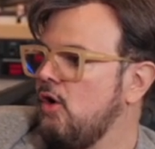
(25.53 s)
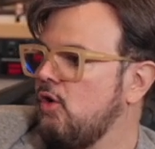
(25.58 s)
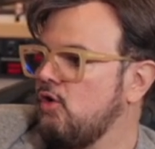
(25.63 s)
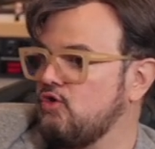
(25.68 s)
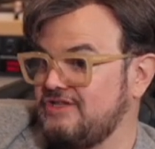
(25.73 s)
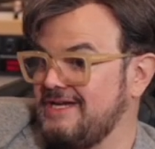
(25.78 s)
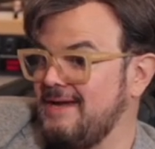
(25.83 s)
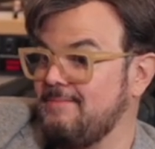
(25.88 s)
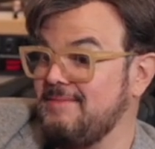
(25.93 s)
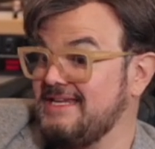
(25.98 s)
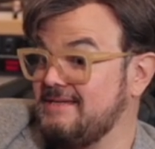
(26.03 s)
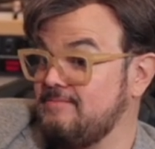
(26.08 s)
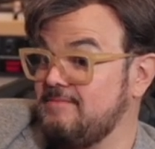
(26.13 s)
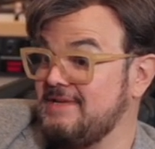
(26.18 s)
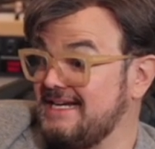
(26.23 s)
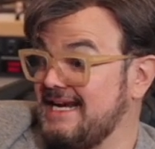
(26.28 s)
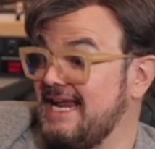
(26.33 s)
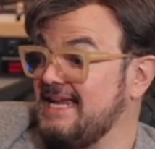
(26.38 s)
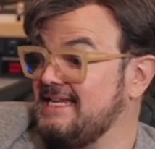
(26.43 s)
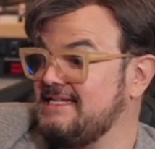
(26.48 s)
O sea, mis,
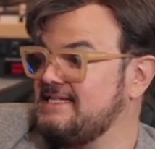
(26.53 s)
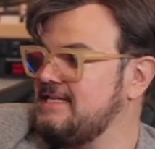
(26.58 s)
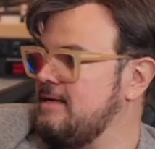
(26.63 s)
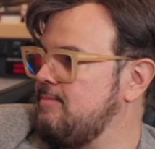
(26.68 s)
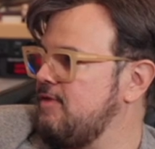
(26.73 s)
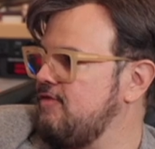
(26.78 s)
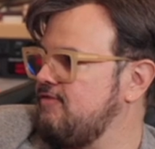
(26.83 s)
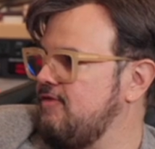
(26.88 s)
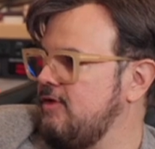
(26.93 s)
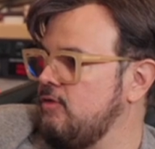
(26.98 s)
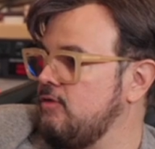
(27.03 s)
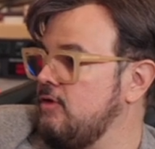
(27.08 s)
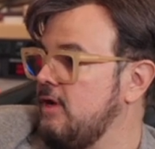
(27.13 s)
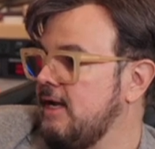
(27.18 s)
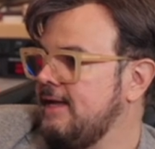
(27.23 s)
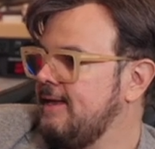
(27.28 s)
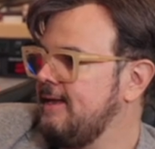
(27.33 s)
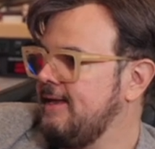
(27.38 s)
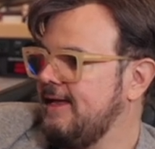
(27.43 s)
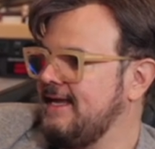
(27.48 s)
raíces siempre fueron
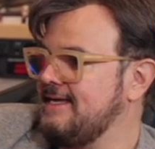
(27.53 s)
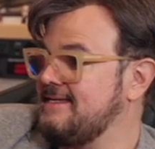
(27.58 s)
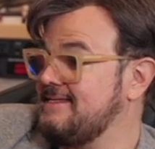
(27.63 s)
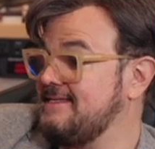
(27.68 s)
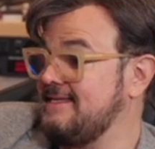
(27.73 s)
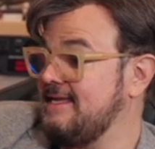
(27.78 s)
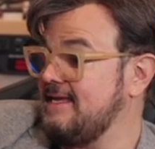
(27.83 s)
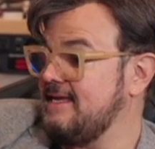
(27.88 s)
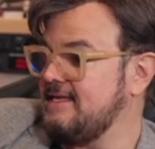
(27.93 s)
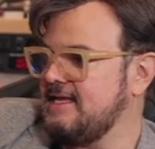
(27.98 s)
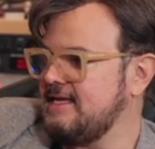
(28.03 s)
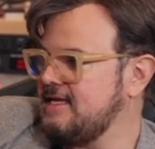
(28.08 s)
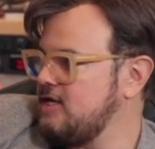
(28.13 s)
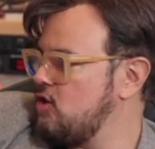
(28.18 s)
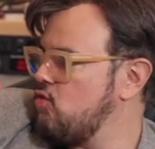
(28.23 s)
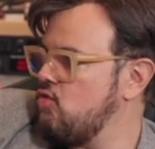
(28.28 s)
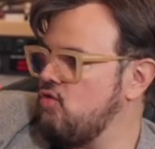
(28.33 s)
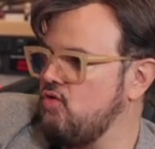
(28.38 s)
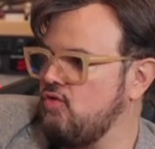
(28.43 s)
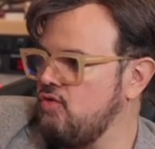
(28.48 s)
este, The
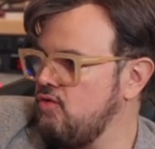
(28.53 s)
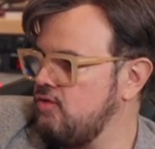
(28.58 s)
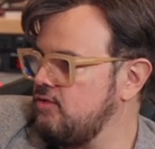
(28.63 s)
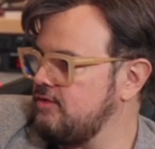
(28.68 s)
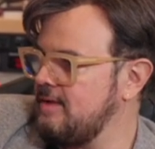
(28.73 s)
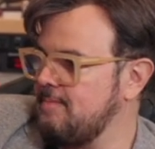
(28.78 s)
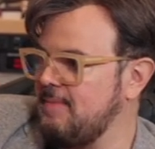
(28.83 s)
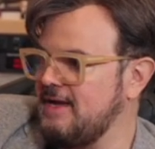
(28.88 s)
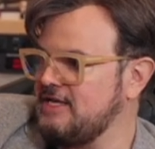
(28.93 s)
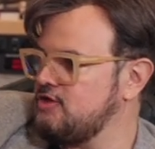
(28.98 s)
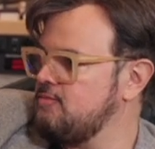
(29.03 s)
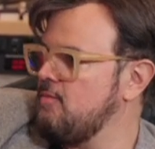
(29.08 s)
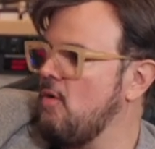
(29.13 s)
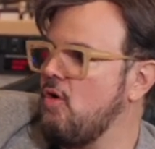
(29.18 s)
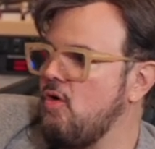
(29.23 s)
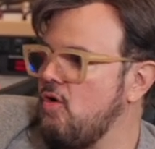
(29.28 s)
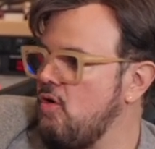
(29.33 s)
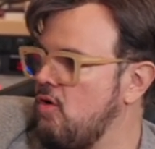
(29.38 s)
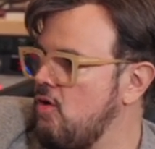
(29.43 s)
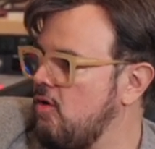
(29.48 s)
Cure, The Patch
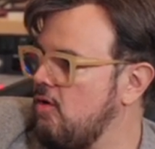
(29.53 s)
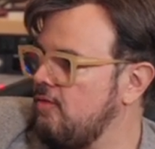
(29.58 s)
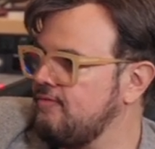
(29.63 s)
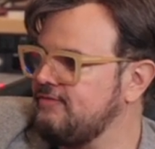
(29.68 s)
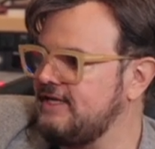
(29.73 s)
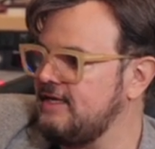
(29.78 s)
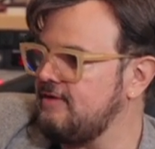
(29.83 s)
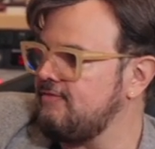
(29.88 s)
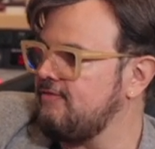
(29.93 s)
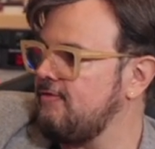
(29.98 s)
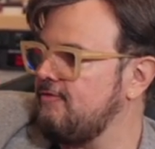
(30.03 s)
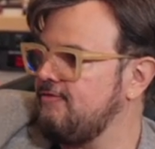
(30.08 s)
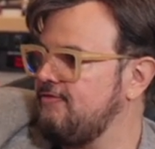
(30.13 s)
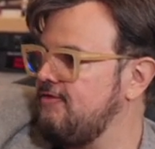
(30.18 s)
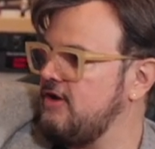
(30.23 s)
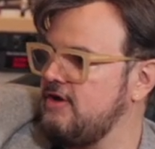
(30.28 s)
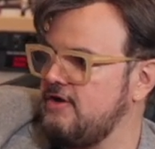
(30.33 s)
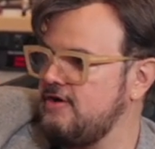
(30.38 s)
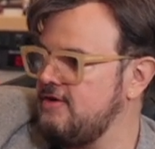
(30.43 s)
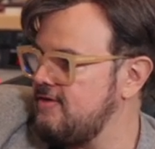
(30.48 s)
Mob, Tear for
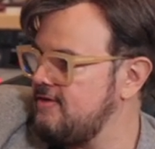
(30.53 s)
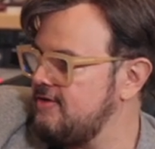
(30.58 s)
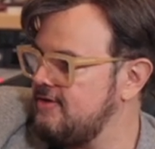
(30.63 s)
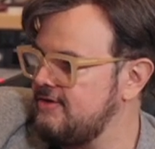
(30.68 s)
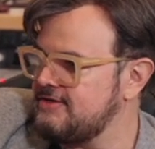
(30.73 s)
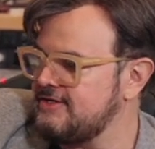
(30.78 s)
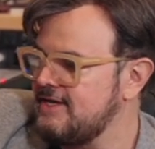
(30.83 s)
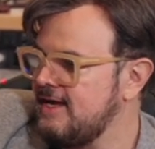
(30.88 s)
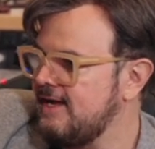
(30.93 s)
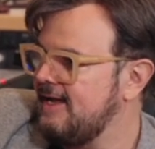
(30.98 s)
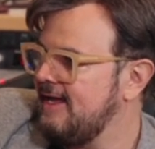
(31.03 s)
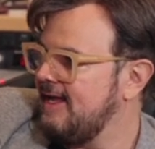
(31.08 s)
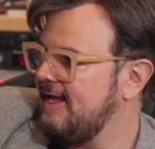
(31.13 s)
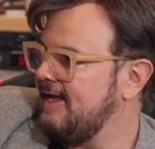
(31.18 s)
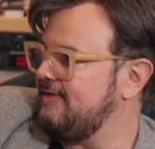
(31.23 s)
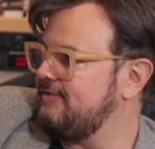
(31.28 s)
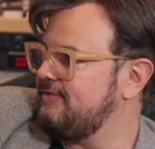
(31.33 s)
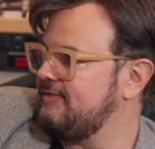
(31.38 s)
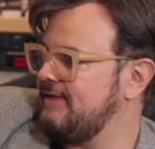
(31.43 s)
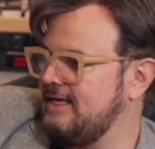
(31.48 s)
Fears,
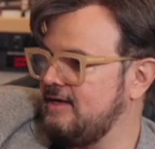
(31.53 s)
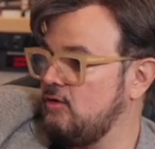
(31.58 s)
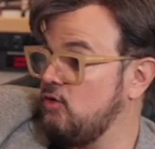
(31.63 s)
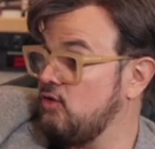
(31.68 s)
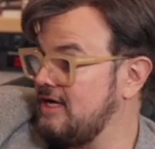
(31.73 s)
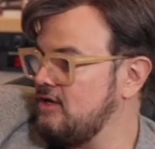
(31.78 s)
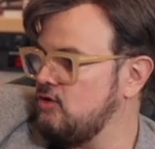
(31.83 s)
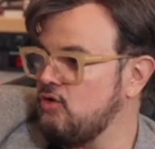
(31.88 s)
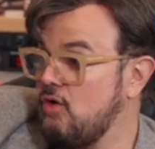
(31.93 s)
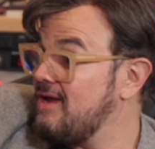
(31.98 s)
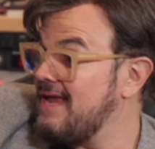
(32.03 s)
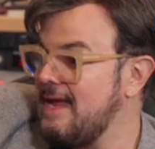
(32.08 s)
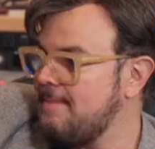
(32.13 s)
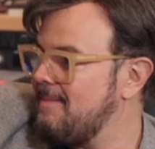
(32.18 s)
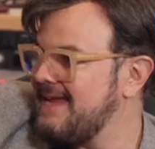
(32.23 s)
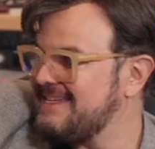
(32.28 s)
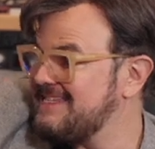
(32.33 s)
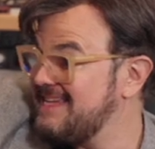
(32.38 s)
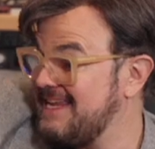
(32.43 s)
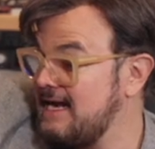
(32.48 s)
este, lo que yo oía
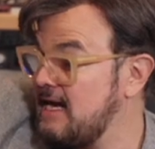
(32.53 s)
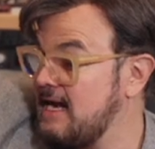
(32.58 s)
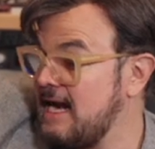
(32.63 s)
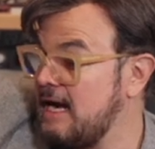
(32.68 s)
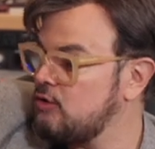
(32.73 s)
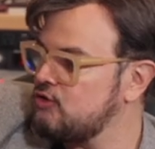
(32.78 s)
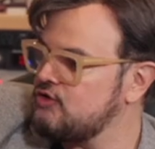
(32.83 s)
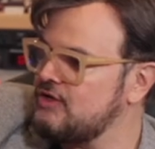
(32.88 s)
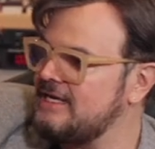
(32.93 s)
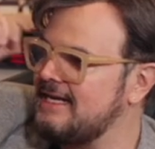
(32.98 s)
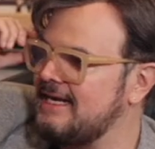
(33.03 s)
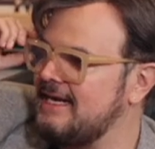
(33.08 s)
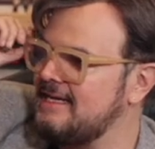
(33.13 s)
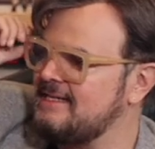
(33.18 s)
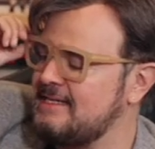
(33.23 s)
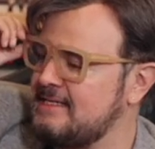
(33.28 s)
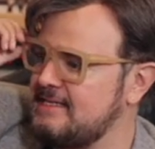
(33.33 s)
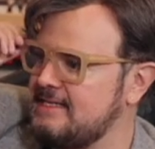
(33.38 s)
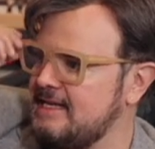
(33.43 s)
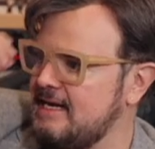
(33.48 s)
más eran a los
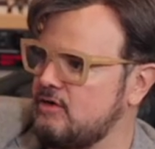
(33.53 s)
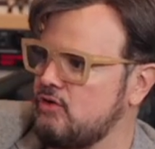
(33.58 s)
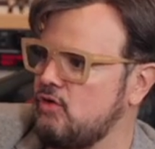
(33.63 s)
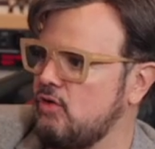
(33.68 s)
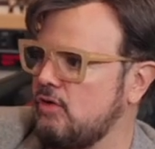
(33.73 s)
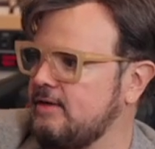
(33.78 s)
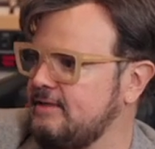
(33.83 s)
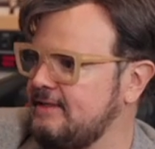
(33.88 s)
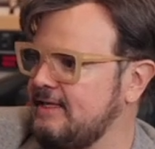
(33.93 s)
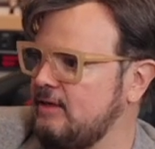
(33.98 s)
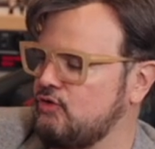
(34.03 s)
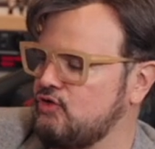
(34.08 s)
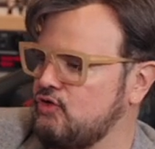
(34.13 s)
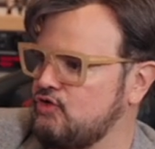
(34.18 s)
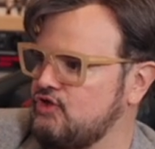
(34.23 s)
ingleses del rock de los